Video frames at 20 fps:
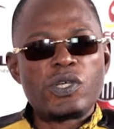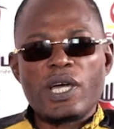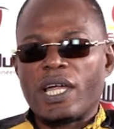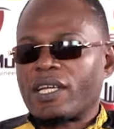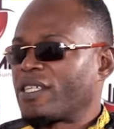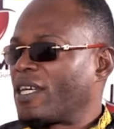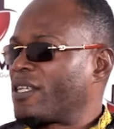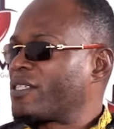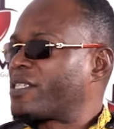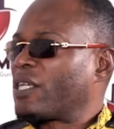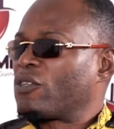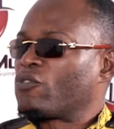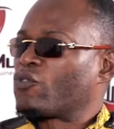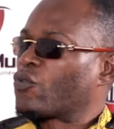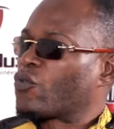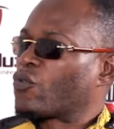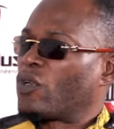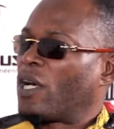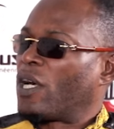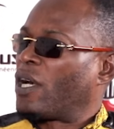d'argent ces
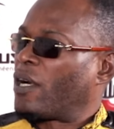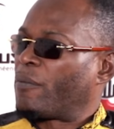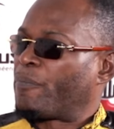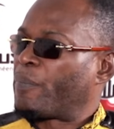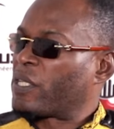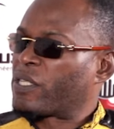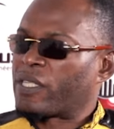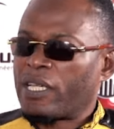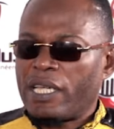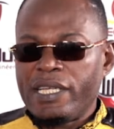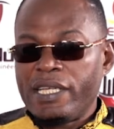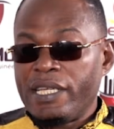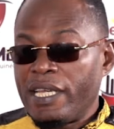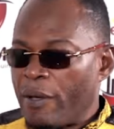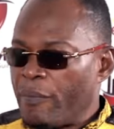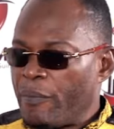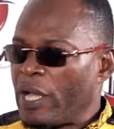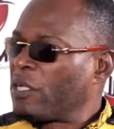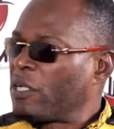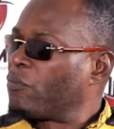jours-là. Parce qu'il
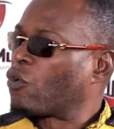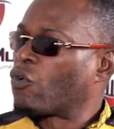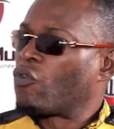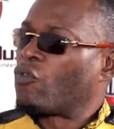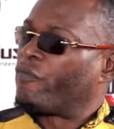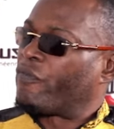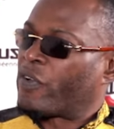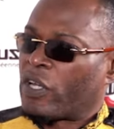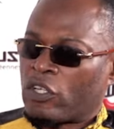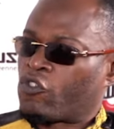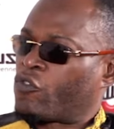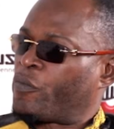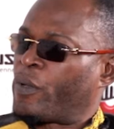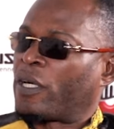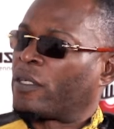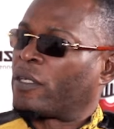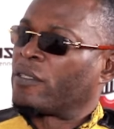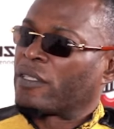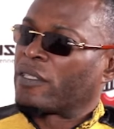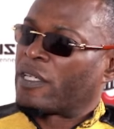aimait Ibro,
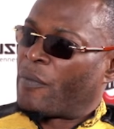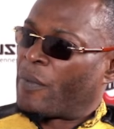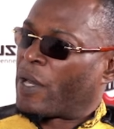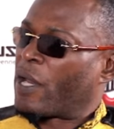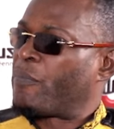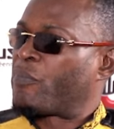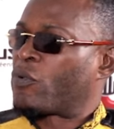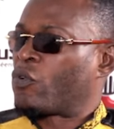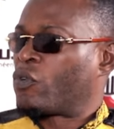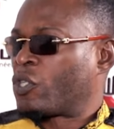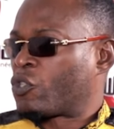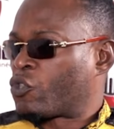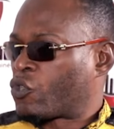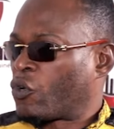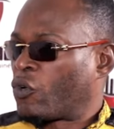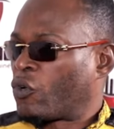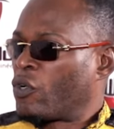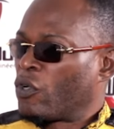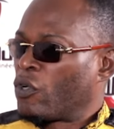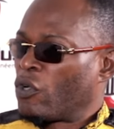franchement, Kamara
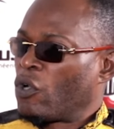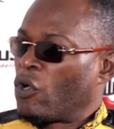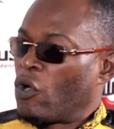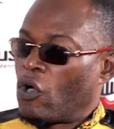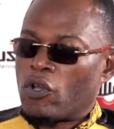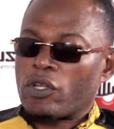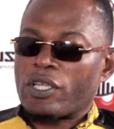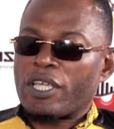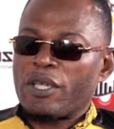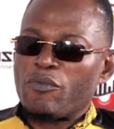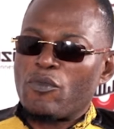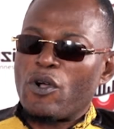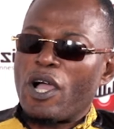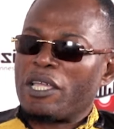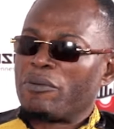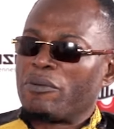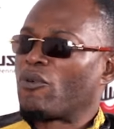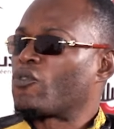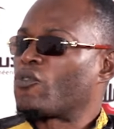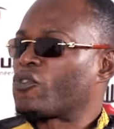Production. Or que moi,
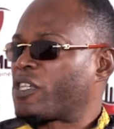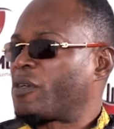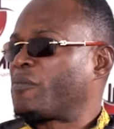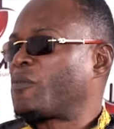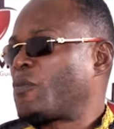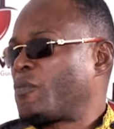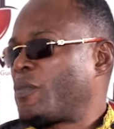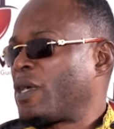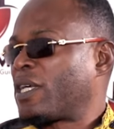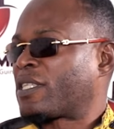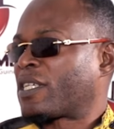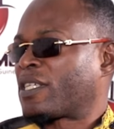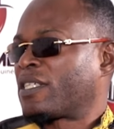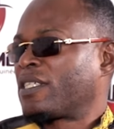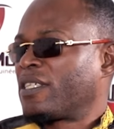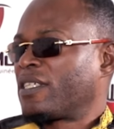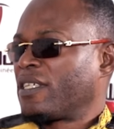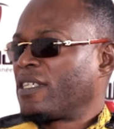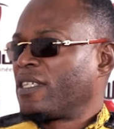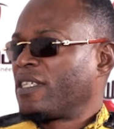Ibro, c'est mon maître.
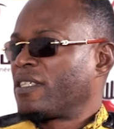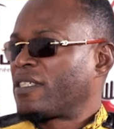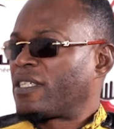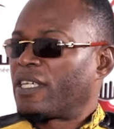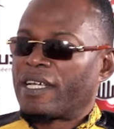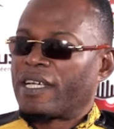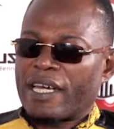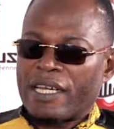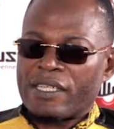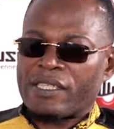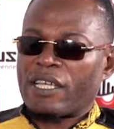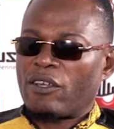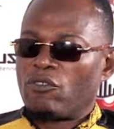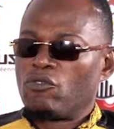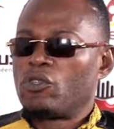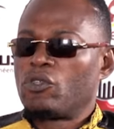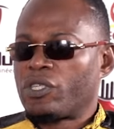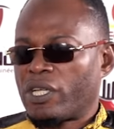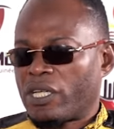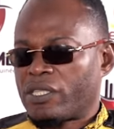C'est grâce à
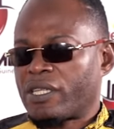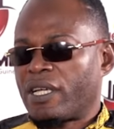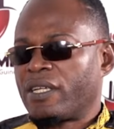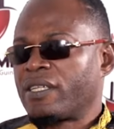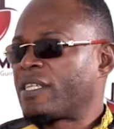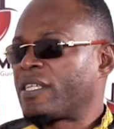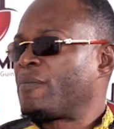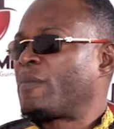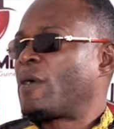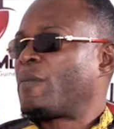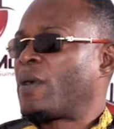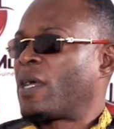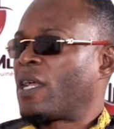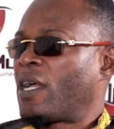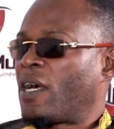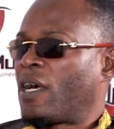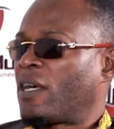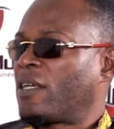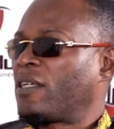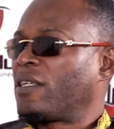lui que j'ai chanté
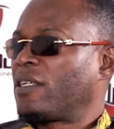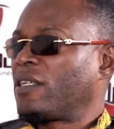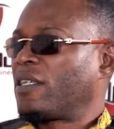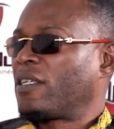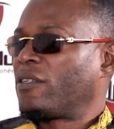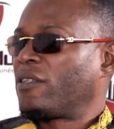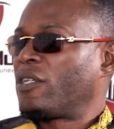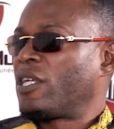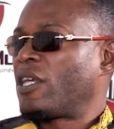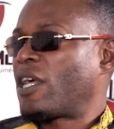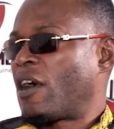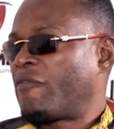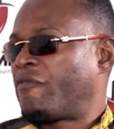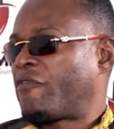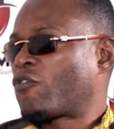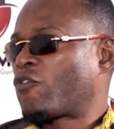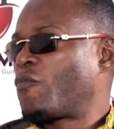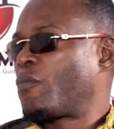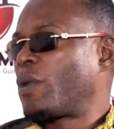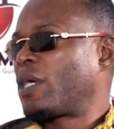Mamaya, des
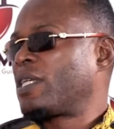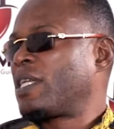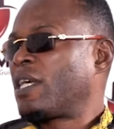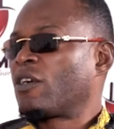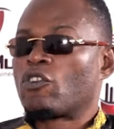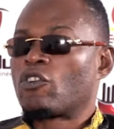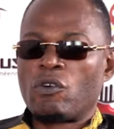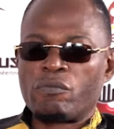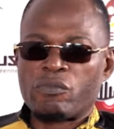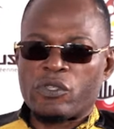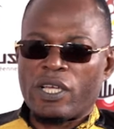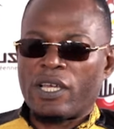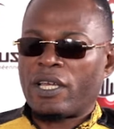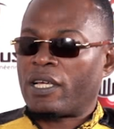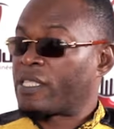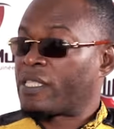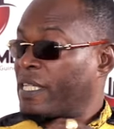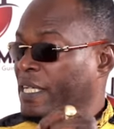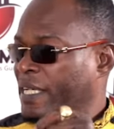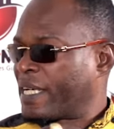afro-mandins comme ça,
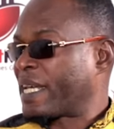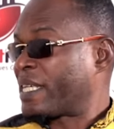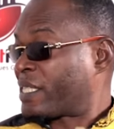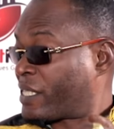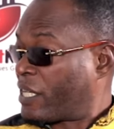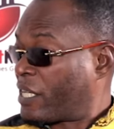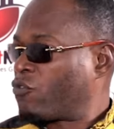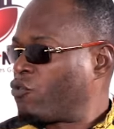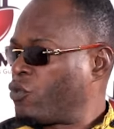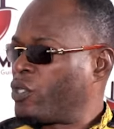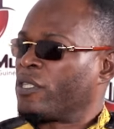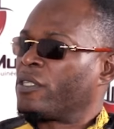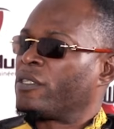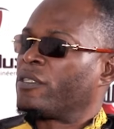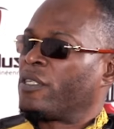là. C'est grâce à lui.